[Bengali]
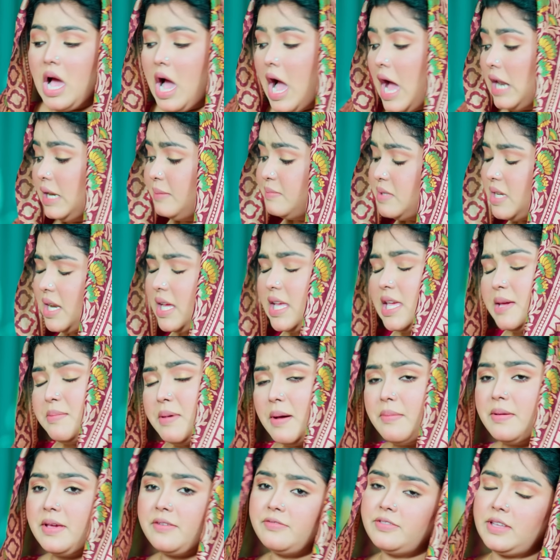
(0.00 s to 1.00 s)
হালিম ছাড়া
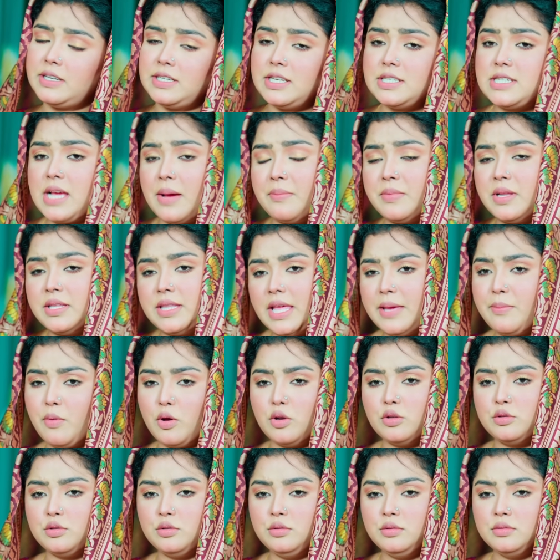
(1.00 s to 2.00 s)
কিভাবে ইফতারটা সামনে দেই
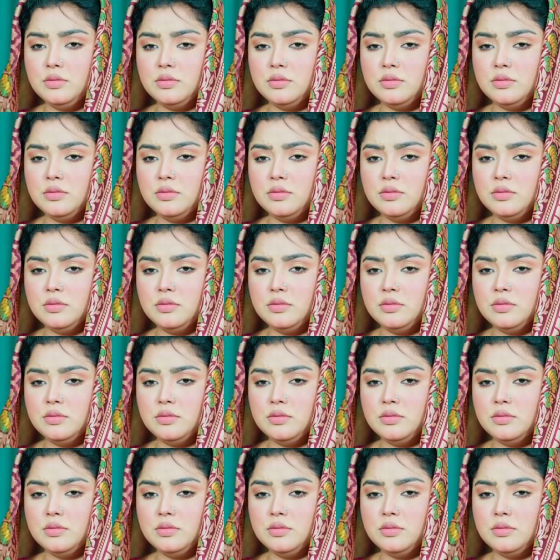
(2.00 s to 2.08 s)
বলো তো